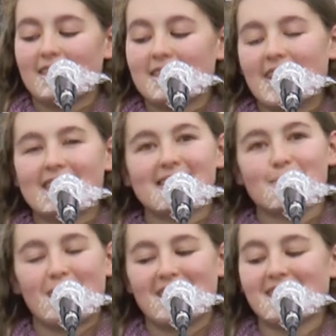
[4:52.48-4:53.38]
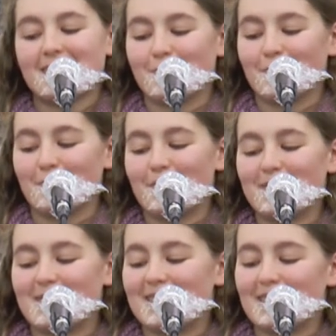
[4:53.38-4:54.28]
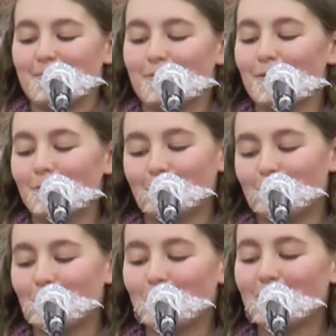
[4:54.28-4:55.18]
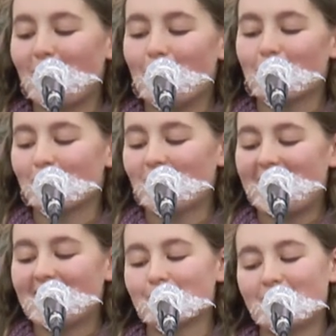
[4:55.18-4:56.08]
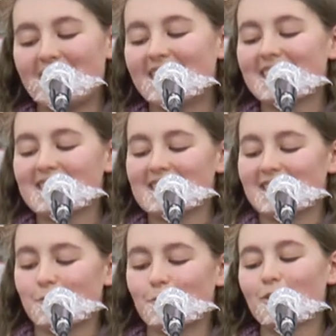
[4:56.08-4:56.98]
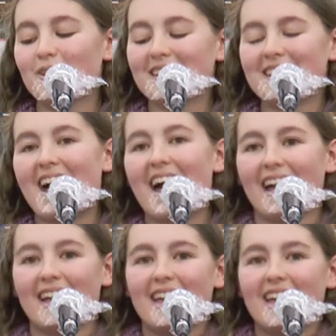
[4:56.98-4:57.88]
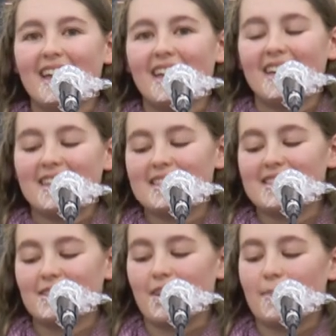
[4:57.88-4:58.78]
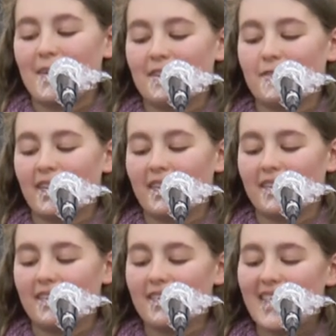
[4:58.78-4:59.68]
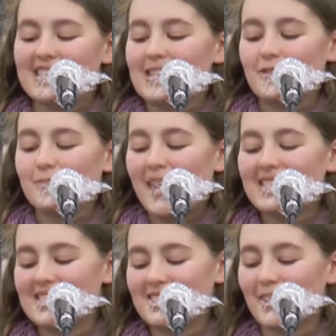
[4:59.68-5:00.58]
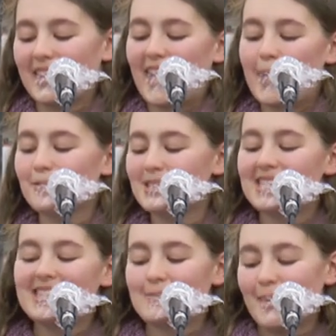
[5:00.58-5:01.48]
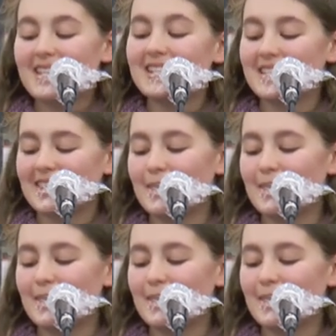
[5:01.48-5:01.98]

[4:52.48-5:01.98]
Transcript: Die ersten Menschen berührt in den Bühnenraum wehen Blicke, die sie spürt. Klar, ist sie noch am Anfang. Herz auf Schmerz ist noch ihr Reim, doch zieht sie Menschen in